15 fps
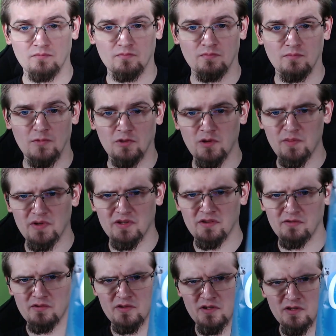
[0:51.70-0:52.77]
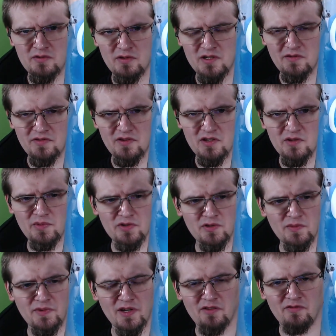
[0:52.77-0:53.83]
Które prezentują się, słuchajcie, w ten sposób,
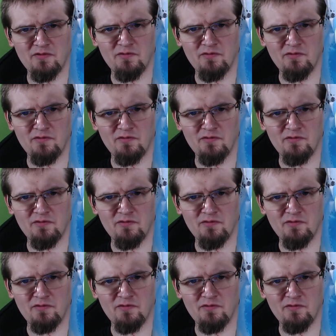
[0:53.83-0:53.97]
tak?